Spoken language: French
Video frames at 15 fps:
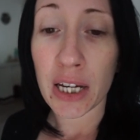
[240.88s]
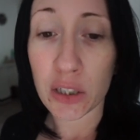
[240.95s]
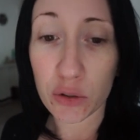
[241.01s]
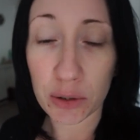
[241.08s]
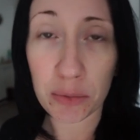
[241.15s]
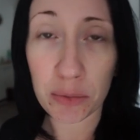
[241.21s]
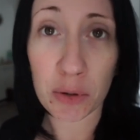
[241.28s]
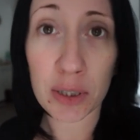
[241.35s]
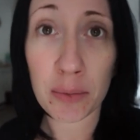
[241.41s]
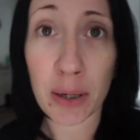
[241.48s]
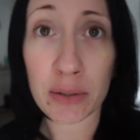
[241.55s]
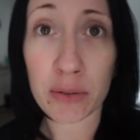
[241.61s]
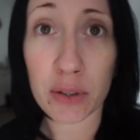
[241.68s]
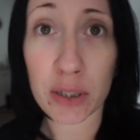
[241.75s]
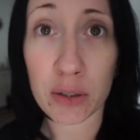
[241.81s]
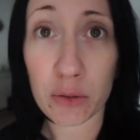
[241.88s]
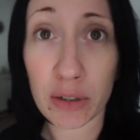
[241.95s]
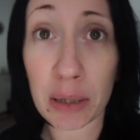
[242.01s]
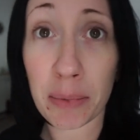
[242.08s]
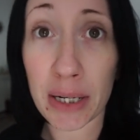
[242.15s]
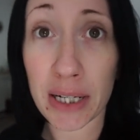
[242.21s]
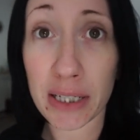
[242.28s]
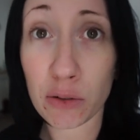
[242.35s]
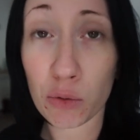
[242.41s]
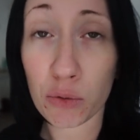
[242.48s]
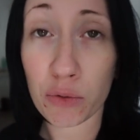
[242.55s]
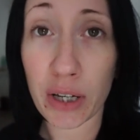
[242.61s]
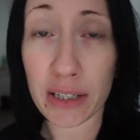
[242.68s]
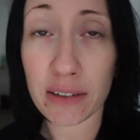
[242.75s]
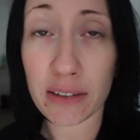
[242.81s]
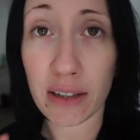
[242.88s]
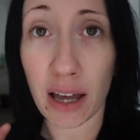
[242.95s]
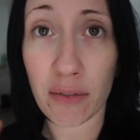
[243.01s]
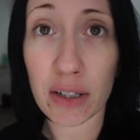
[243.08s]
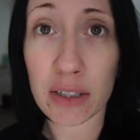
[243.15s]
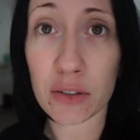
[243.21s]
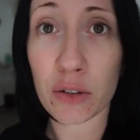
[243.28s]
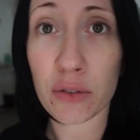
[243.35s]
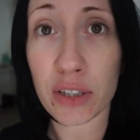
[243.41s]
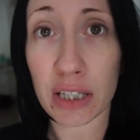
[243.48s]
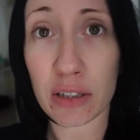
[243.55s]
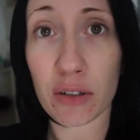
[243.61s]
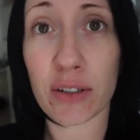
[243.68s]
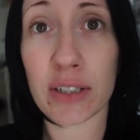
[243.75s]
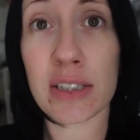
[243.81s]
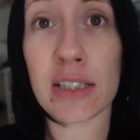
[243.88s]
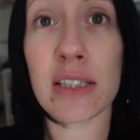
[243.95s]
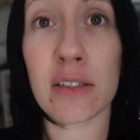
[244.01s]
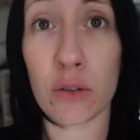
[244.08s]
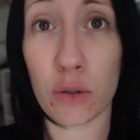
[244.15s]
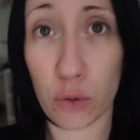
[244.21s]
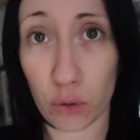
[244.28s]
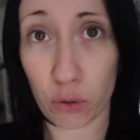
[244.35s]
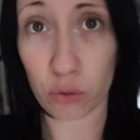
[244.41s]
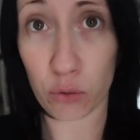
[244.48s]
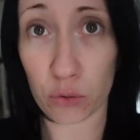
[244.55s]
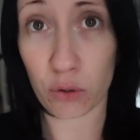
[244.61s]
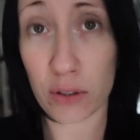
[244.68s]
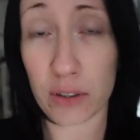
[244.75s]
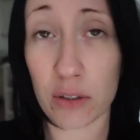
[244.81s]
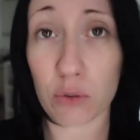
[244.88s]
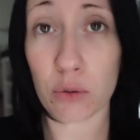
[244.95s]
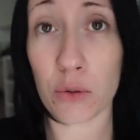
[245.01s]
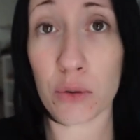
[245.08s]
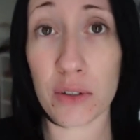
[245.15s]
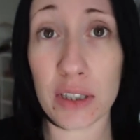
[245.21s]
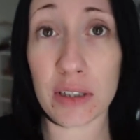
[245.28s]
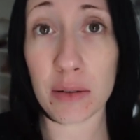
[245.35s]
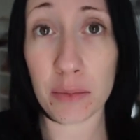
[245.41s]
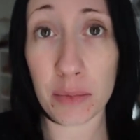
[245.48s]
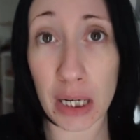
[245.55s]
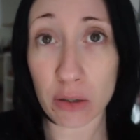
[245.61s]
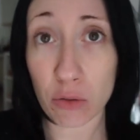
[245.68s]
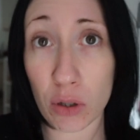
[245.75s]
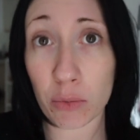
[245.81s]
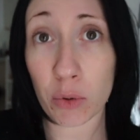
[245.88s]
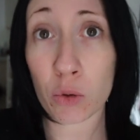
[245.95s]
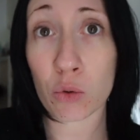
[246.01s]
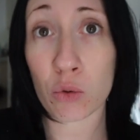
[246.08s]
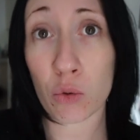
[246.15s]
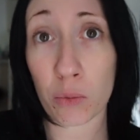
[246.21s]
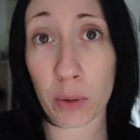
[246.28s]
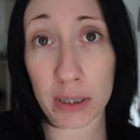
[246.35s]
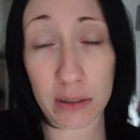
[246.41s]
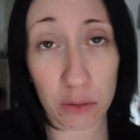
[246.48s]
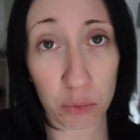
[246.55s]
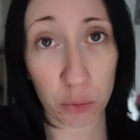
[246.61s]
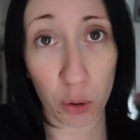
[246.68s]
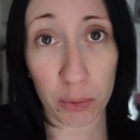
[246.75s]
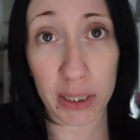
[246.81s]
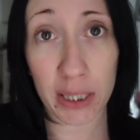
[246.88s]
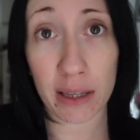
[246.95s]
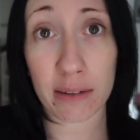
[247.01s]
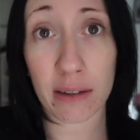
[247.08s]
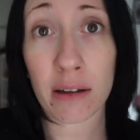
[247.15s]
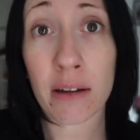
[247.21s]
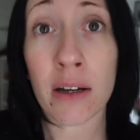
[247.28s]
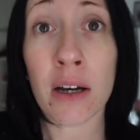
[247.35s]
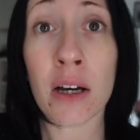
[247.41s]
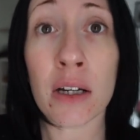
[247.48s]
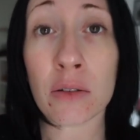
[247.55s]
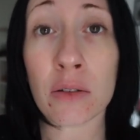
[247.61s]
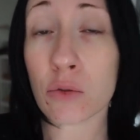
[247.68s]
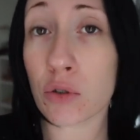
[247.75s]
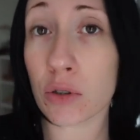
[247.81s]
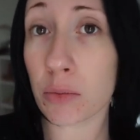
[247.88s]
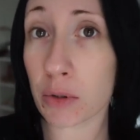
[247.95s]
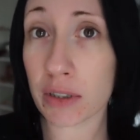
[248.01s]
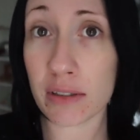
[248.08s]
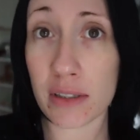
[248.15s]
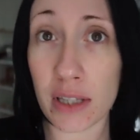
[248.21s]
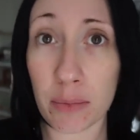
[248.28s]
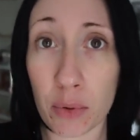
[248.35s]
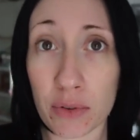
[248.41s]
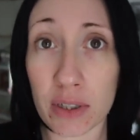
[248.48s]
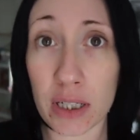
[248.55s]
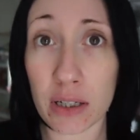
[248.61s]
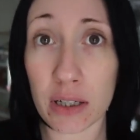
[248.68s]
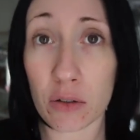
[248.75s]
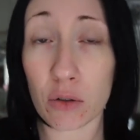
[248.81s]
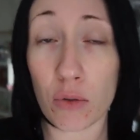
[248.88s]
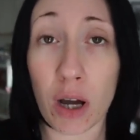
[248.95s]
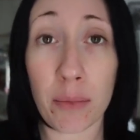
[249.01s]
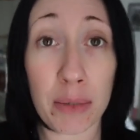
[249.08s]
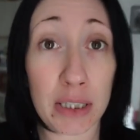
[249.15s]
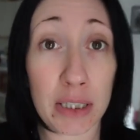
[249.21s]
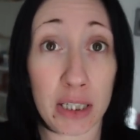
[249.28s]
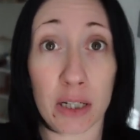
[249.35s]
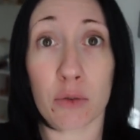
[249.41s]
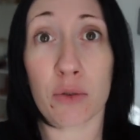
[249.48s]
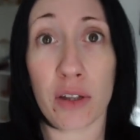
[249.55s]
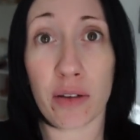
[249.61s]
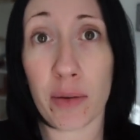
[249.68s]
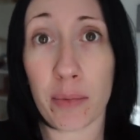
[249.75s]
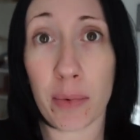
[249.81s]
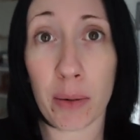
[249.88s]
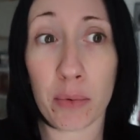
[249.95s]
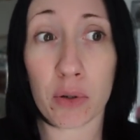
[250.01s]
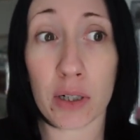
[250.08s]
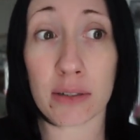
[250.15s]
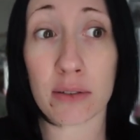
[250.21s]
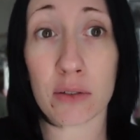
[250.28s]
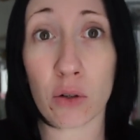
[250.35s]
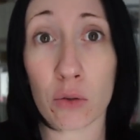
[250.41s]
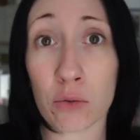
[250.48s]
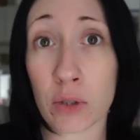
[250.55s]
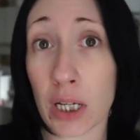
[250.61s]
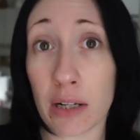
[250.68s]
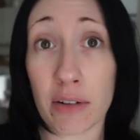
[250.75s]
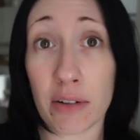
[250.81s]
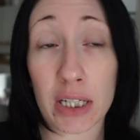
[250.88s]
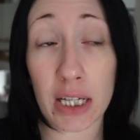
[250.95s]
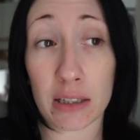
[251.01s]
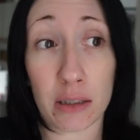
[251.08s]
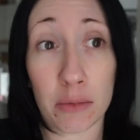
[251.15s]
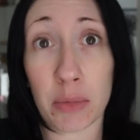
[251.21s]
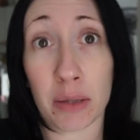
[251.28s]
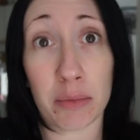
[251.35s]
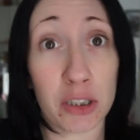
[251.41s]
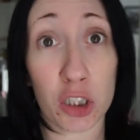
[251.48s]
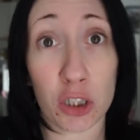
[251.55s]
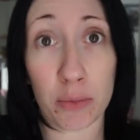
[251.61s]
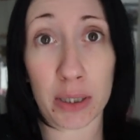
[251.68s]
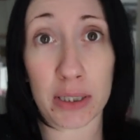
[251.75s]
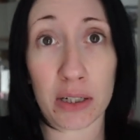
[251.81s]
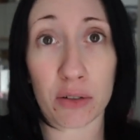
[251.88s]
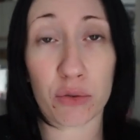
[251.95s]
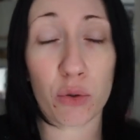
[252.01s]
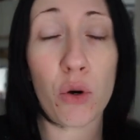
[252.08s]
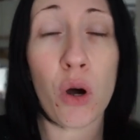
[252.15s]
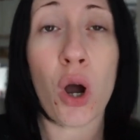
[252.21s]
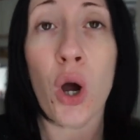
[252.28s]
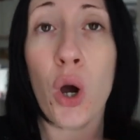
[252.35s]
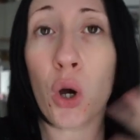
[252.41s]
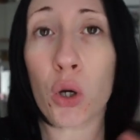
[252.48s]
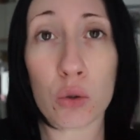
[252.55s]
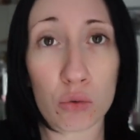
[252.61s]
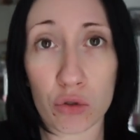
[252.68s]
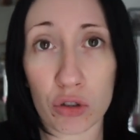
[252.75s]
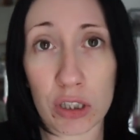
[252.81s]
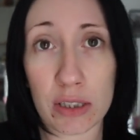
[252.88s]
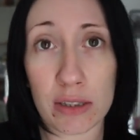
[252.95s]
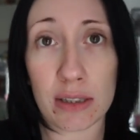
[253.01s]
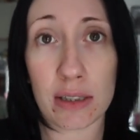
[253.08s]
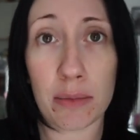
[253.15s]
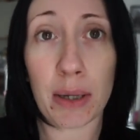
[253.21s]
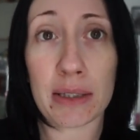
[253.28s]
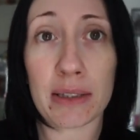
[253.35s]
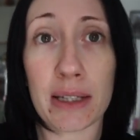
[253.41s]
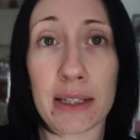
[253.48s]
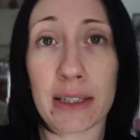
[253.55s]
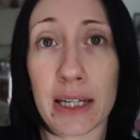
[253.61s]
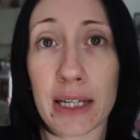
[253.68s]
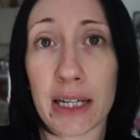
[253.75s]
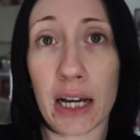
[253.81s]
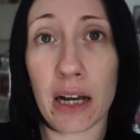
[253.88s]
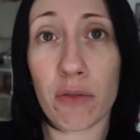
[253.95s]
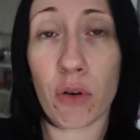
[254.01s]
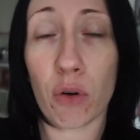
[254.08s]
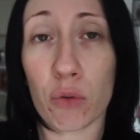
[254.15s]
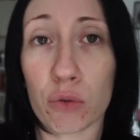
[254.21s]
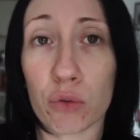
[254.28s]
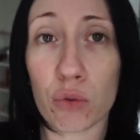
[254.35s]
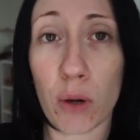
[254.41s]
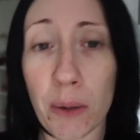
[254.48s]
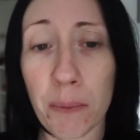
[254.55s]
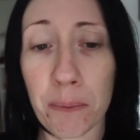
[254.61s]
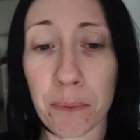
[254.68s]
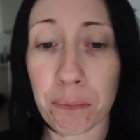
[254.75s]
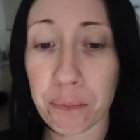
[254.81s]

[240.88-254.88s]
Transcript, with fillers: Je lui ai demandé parce que les nouvelles palettes Too Faced à 29,90 sont sorties sur le site, mais actuellement ne sont pas dispo en magasin. Donc je lui ai demandé si elle pensait les recevoir, elle m'a dit qu'elle ne savait pas pour l'instant, donc elle avait regardé, mais elle me dit j'ai pas d'infos. Donc j'ai dit que c'était pas très très grave en soi.